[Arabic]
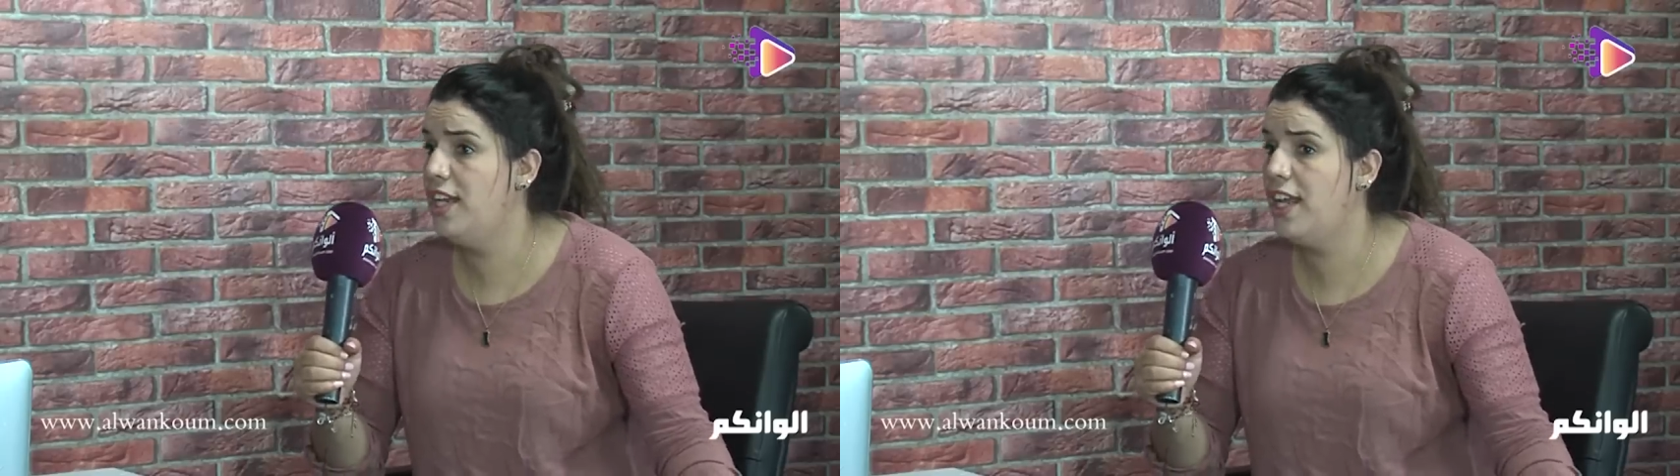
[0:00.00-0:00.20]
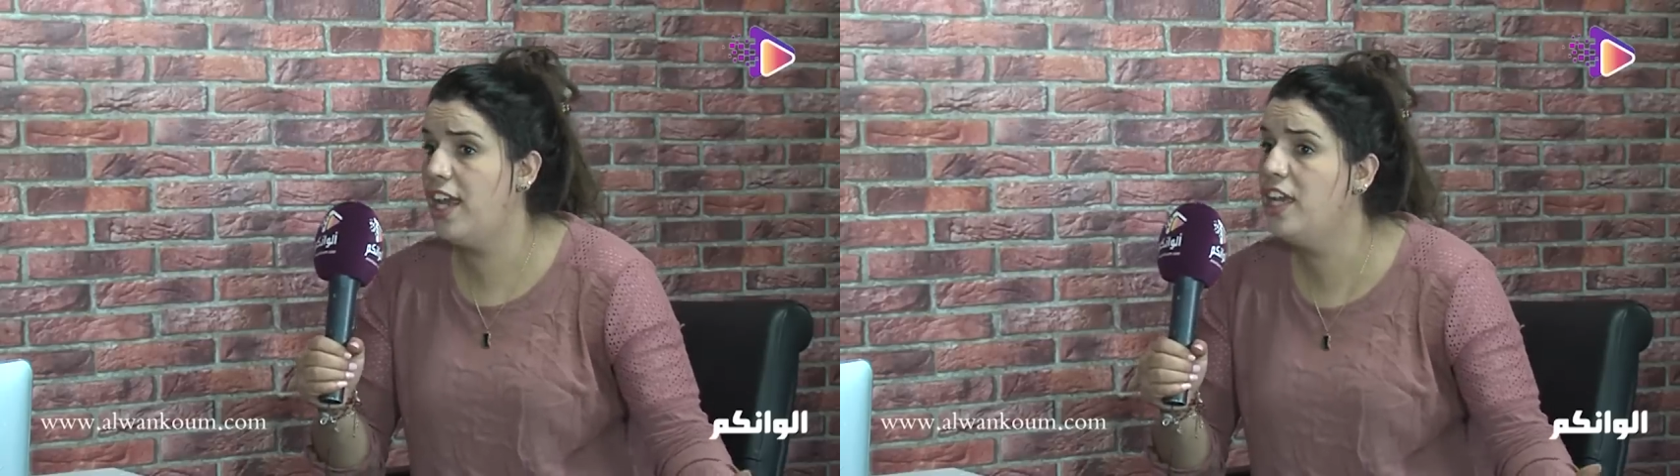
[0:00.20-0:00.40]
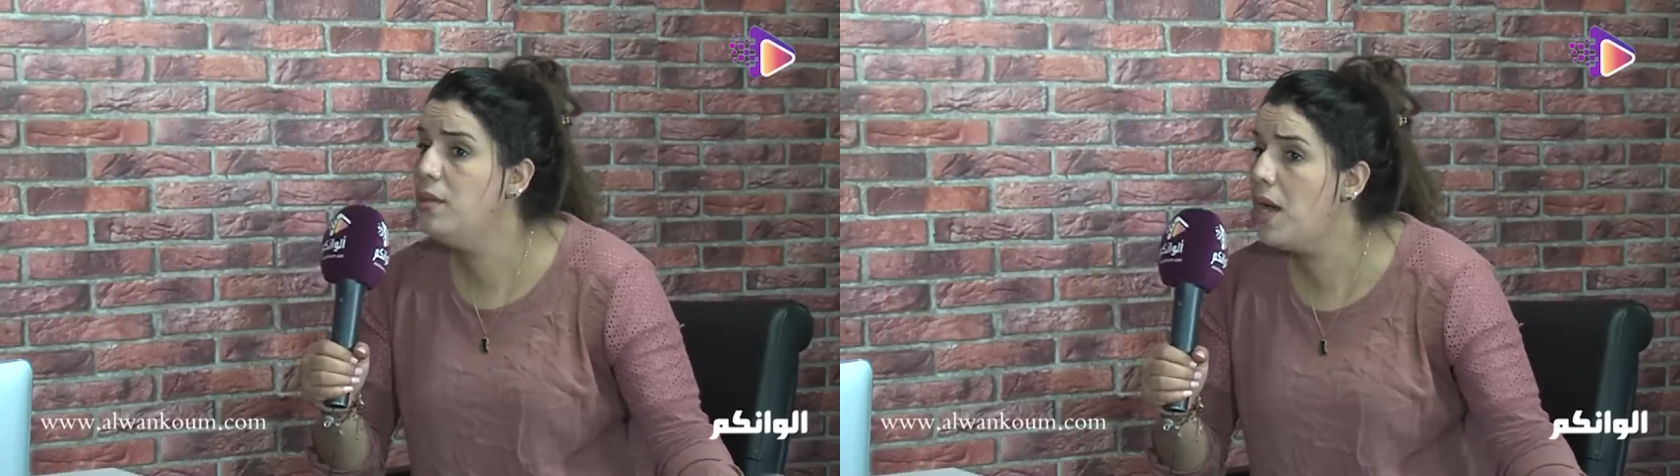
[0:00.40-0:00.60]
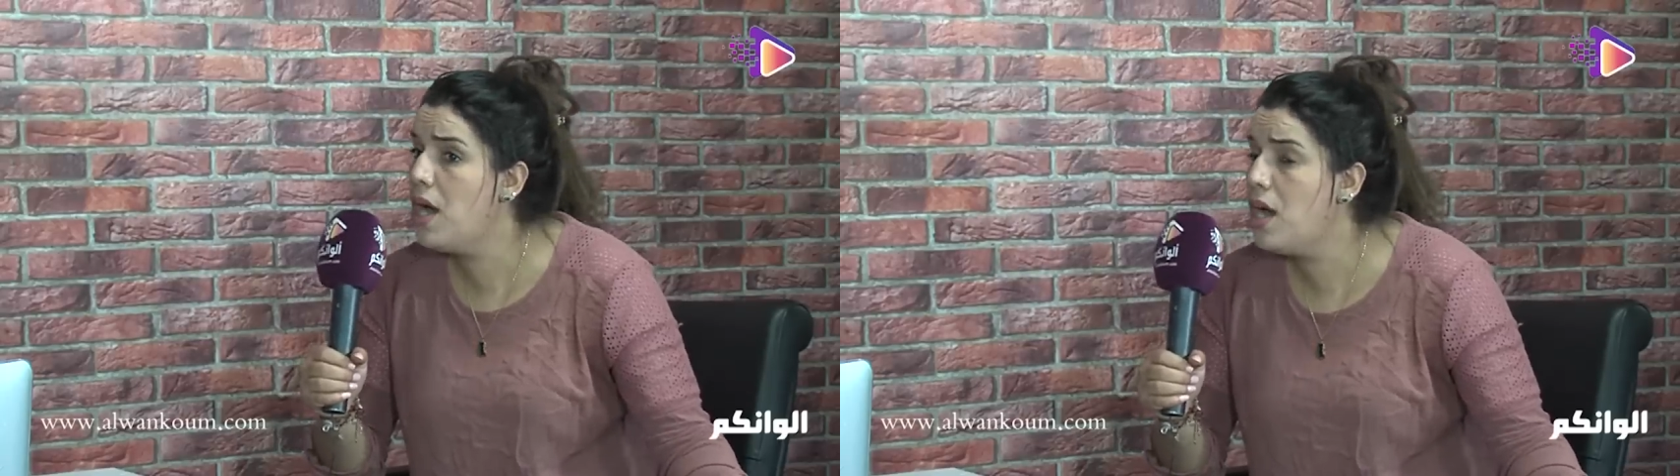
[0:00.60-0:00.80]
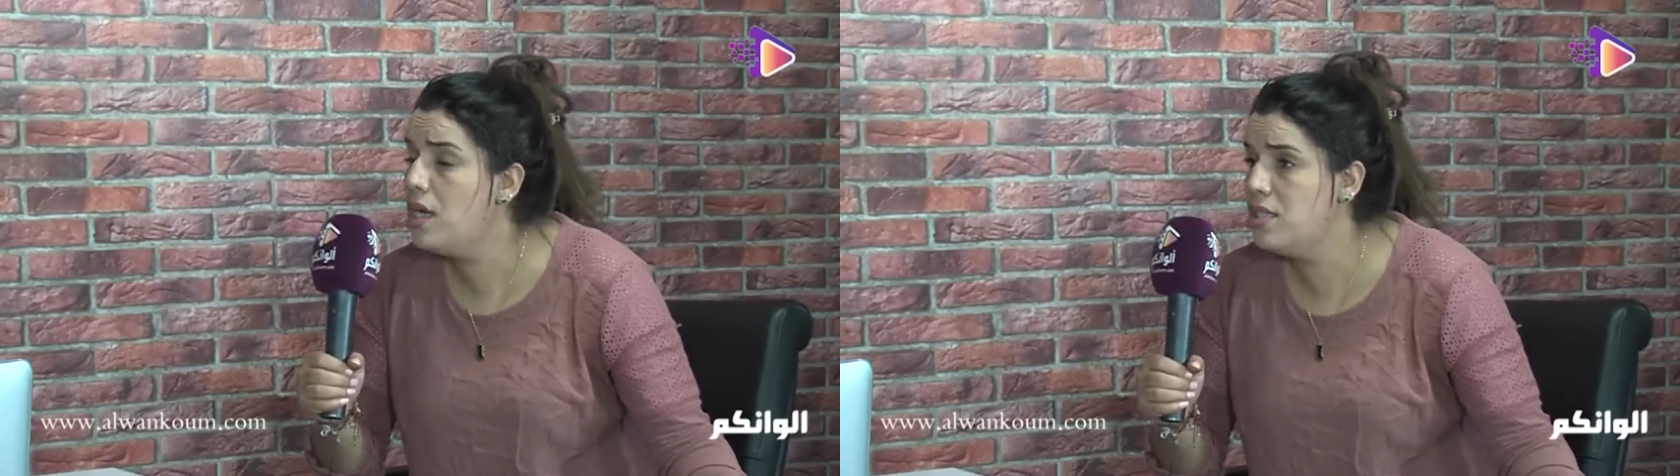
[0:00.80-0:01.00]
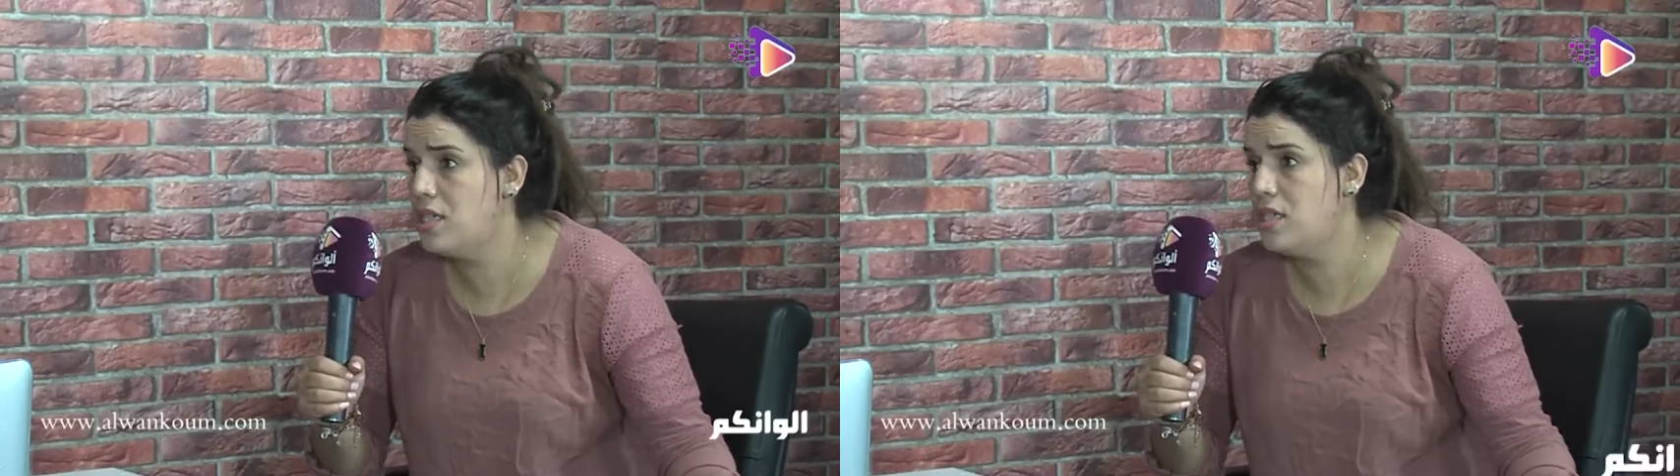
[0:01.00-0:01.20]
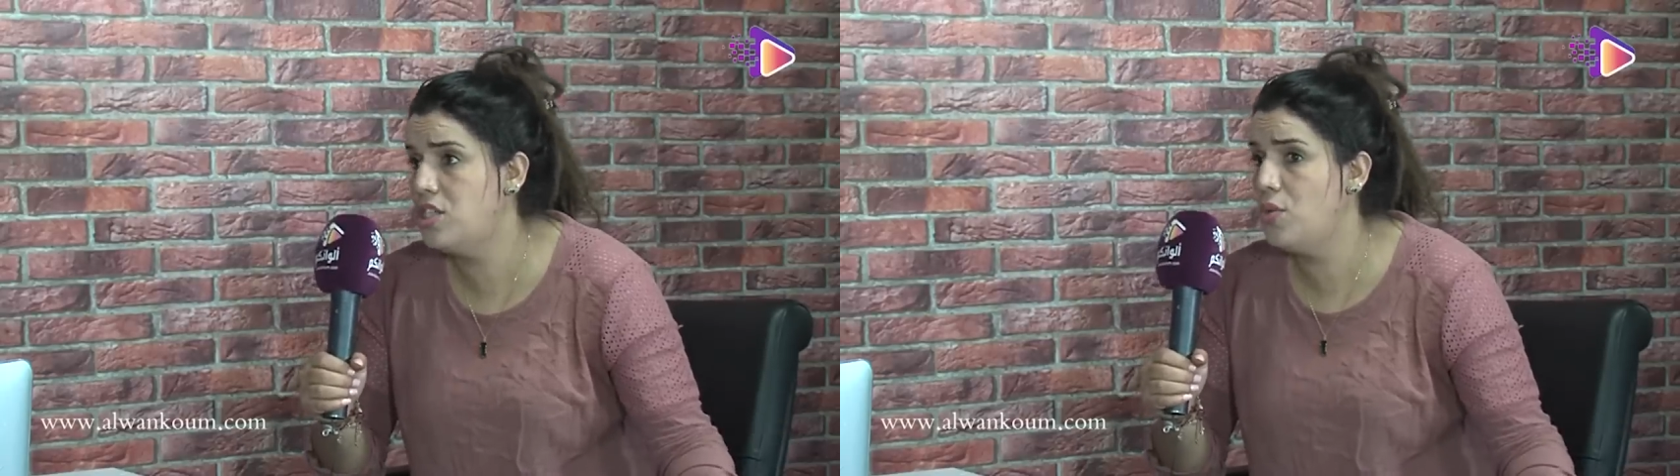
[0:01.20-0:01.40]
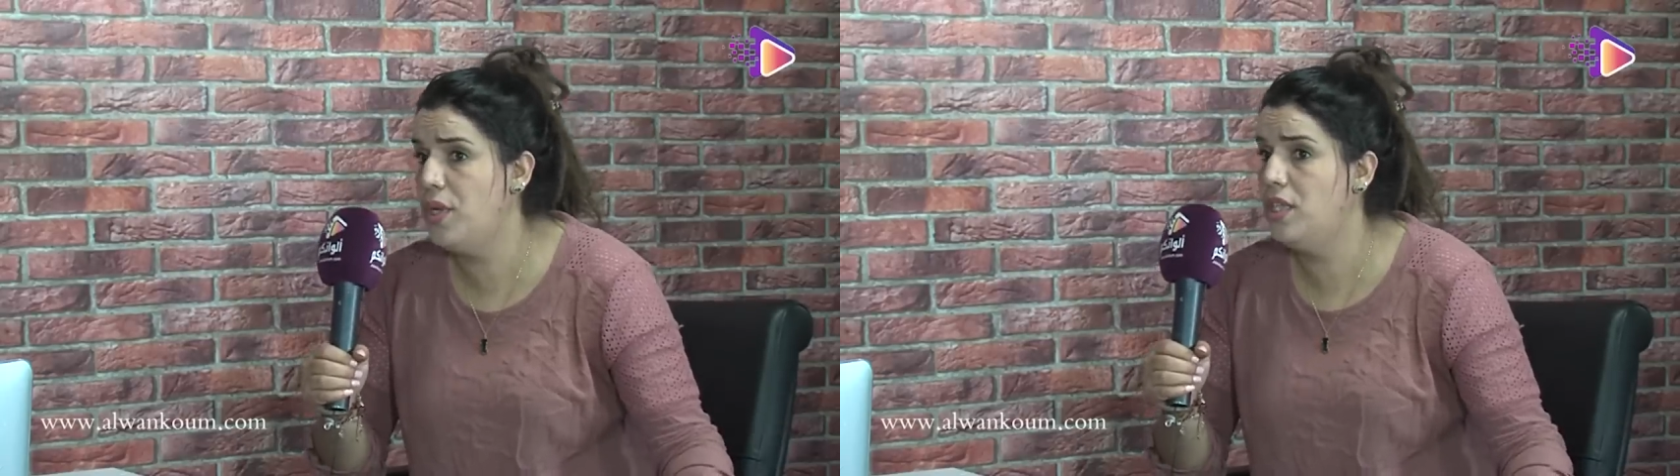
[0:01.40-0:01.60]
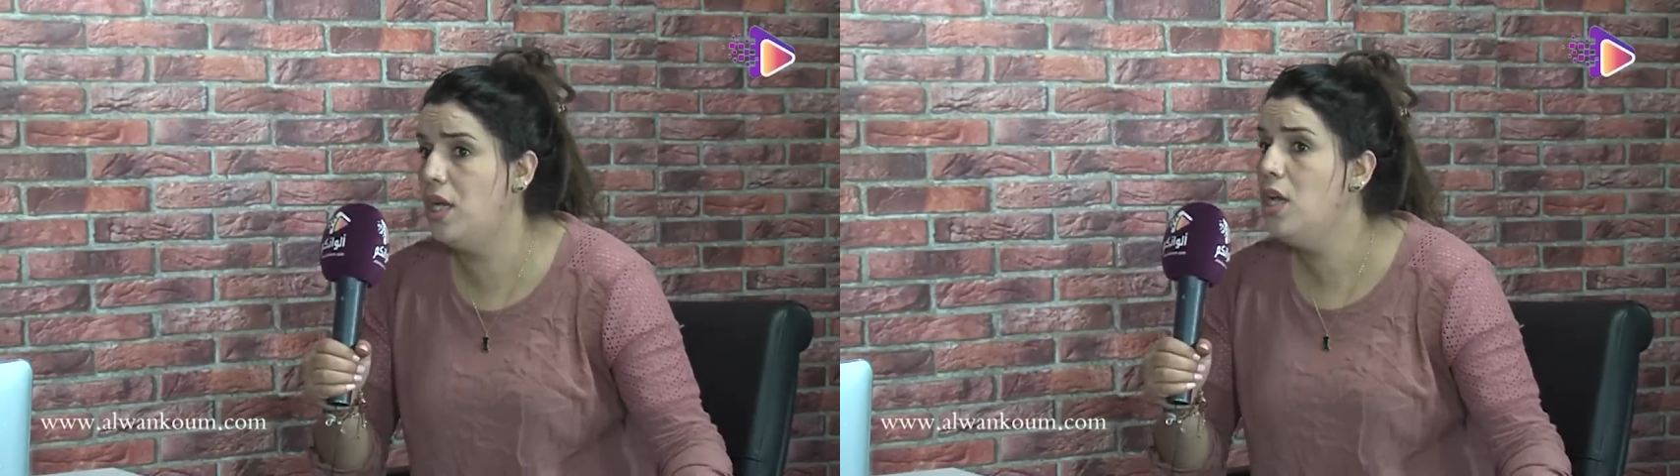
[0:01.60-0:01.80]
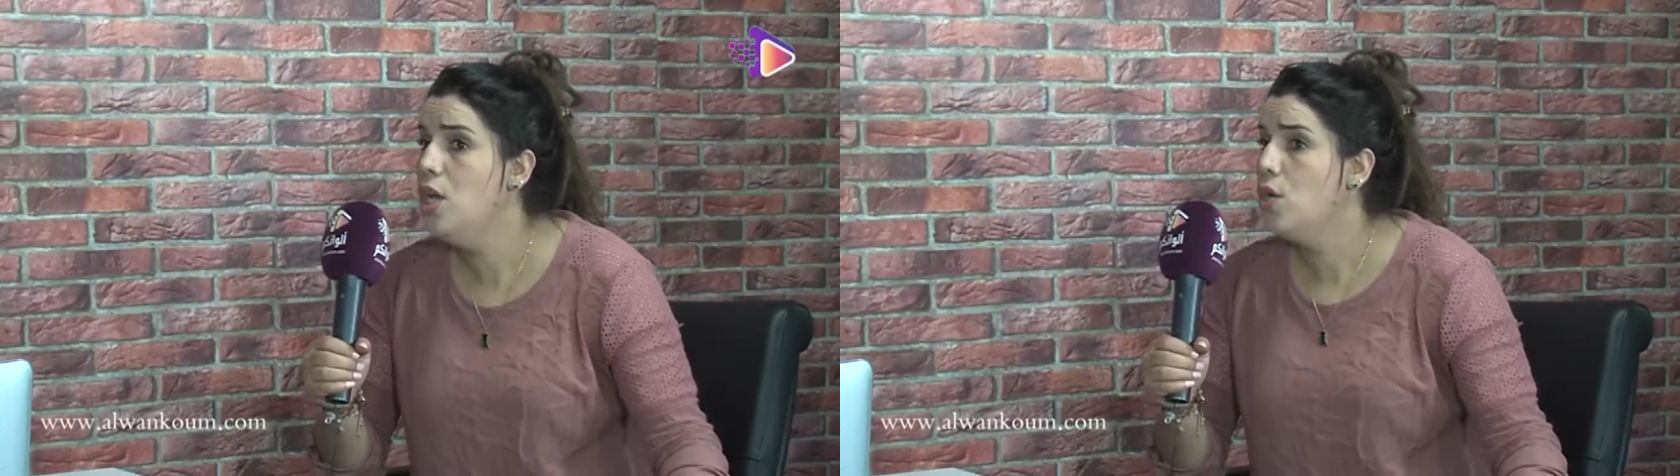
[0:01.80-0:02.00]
للخيمه انت حتى وحده